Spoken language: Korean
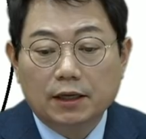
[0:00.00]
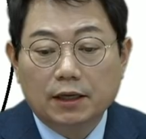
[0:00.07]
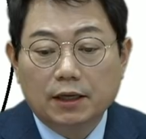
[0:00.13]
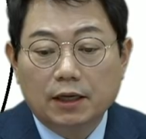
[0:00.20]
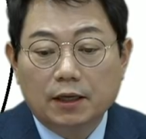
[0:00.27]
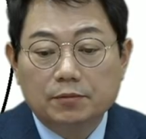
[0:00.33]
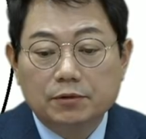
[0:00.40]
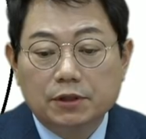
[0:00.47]

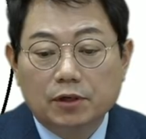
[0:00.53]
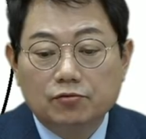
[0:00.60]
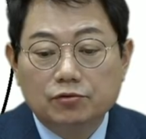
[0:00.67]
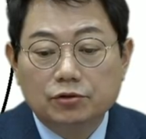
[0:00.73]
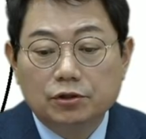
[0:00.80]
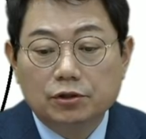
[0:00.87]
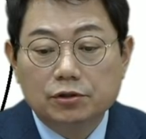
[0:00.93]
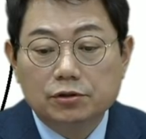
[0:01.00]
앞차
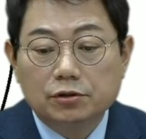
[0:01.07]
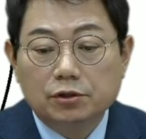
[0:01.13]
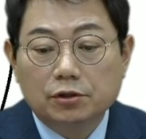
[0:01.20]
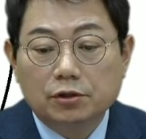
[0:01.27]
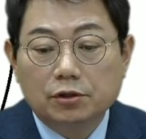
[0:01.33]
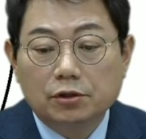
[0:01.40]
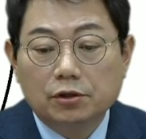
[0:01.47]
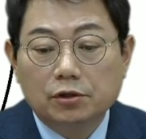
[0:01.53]

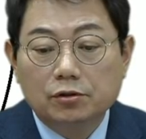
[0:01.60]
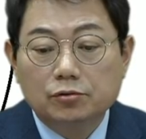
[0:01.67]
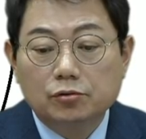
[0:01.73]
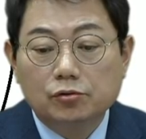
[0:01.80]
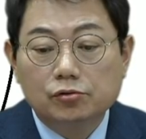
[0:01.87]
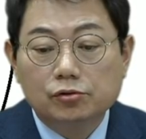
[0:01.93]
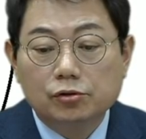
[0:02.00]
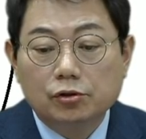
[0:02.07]
운전석,
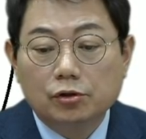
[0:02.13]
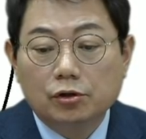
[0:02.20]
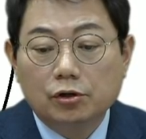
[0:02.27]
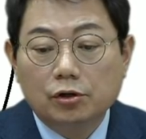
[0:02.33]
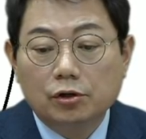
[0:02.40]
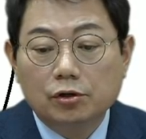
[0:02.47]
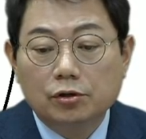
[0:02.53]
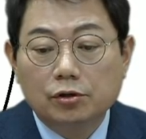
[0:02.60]

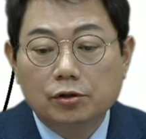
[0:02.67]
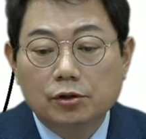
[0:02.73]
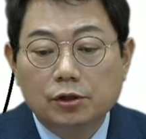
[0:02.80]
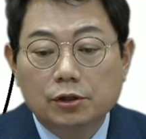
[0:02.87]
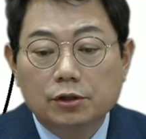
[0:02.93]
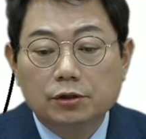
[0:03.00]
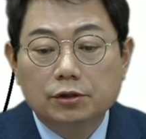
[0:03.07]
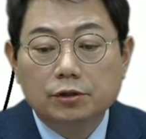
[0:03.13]
조석,
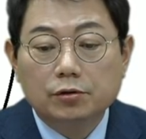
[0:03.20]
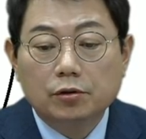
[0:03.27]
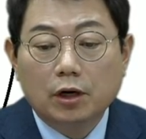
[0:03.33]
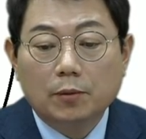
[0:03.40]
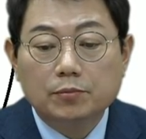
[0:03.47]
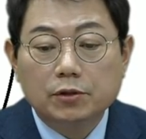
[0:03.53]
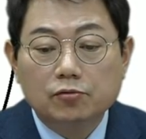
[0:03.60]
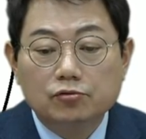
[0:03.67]

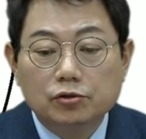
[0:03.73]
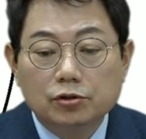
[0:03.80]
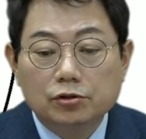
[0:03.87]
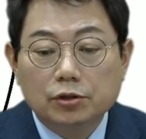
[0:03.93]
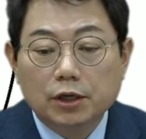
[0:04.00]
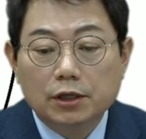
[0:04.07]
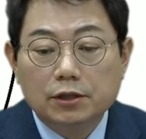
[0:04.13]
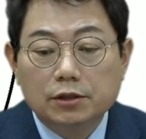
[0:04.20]
그리고 앞차
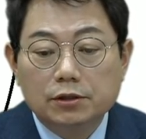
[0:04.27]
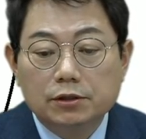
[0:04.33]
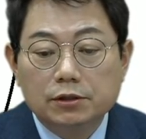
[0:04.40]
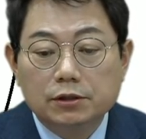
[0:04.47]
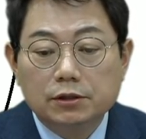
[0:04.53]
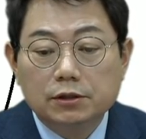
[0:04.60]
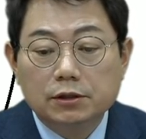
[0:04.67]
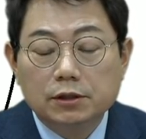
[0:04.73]
운전석에
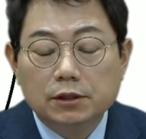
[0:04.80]
있던,